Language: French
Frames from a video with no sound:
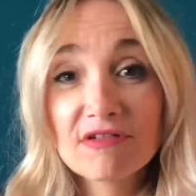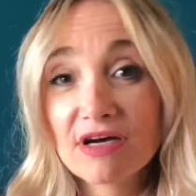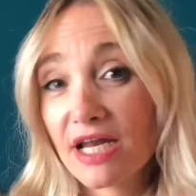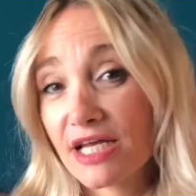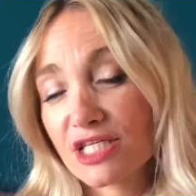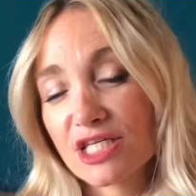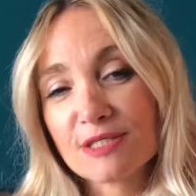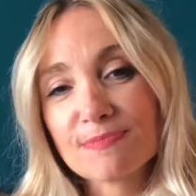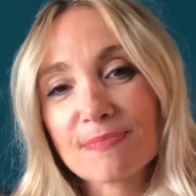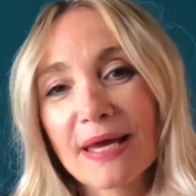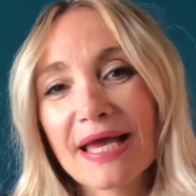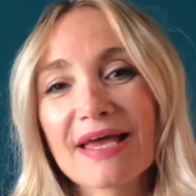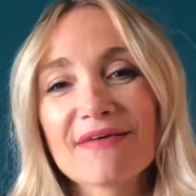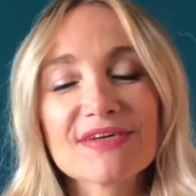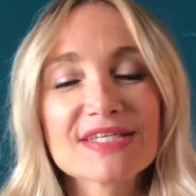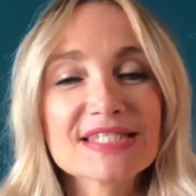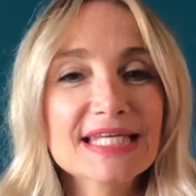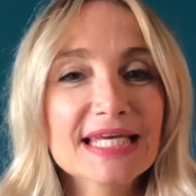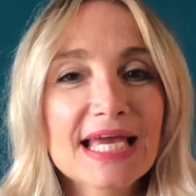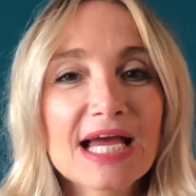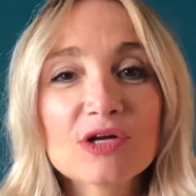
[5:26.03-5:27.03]
Voilà, j'espère qu'avec
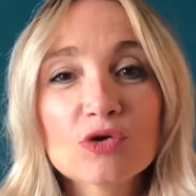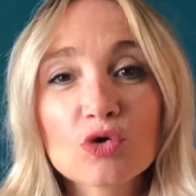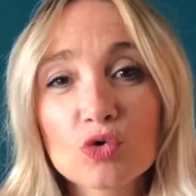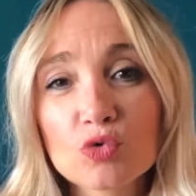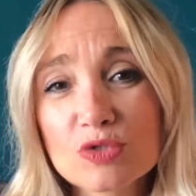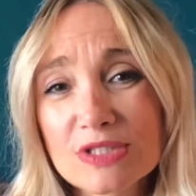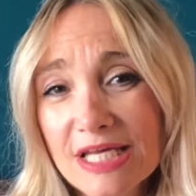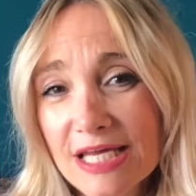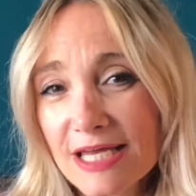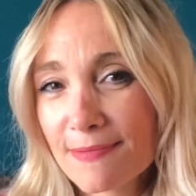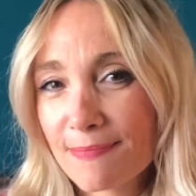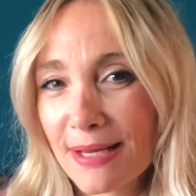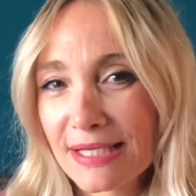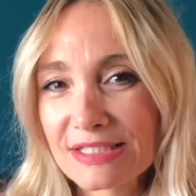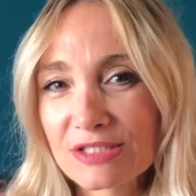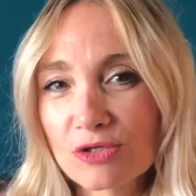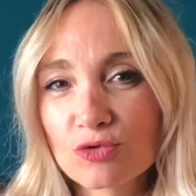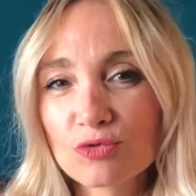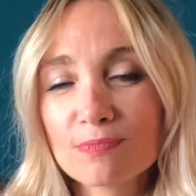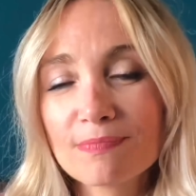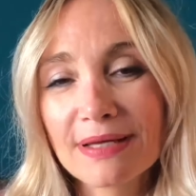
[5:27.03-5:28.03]
ces quelques conseils, à
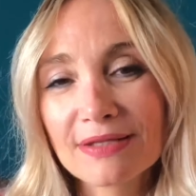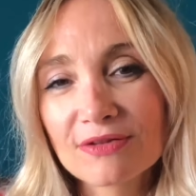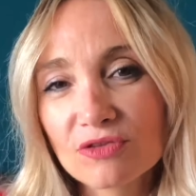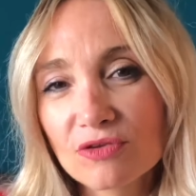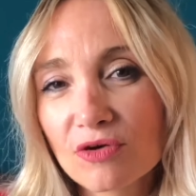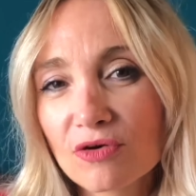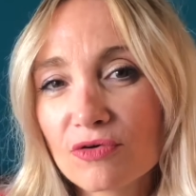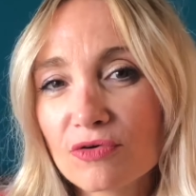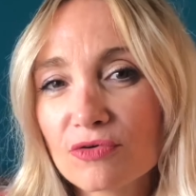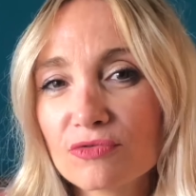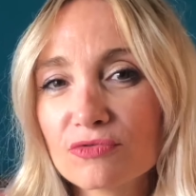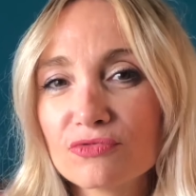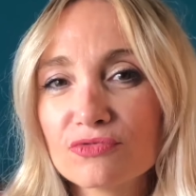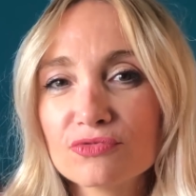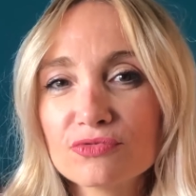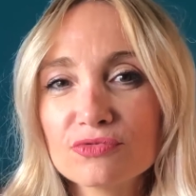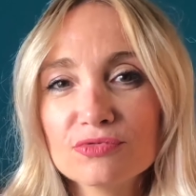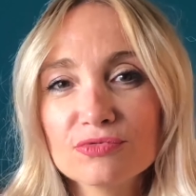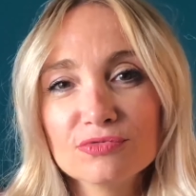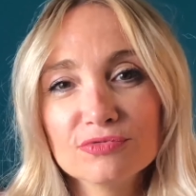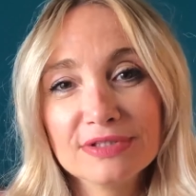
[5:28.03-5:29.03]
partir de maintenant,
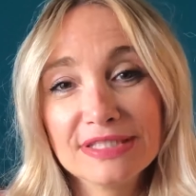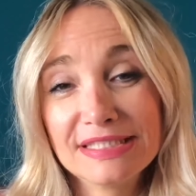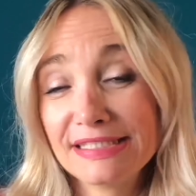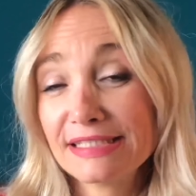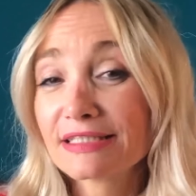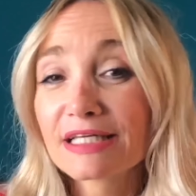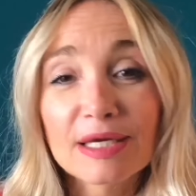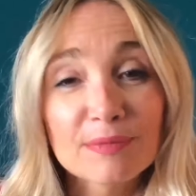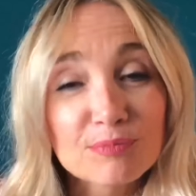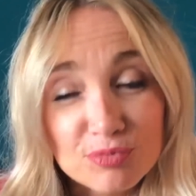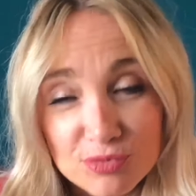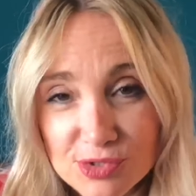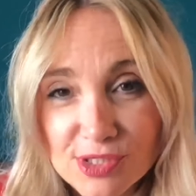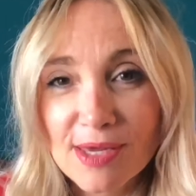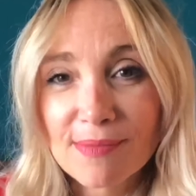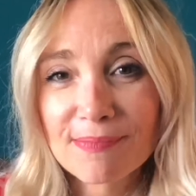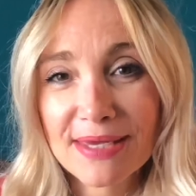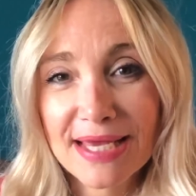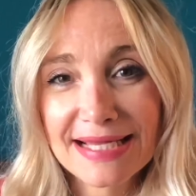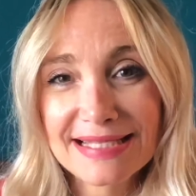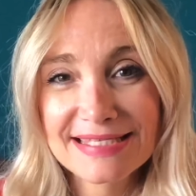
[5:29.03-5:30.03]
vous n'hésiterez plus
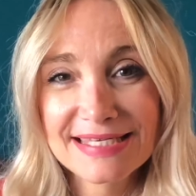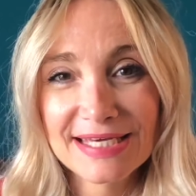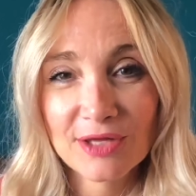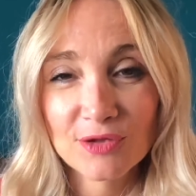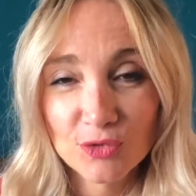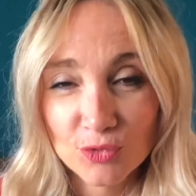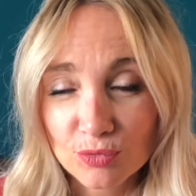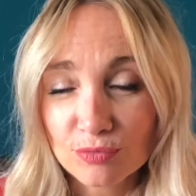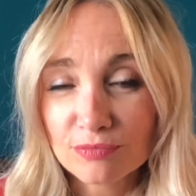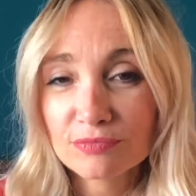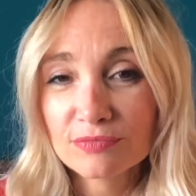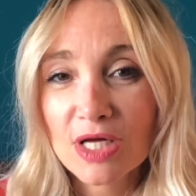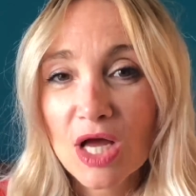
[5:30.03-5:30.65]
jamais à dire non.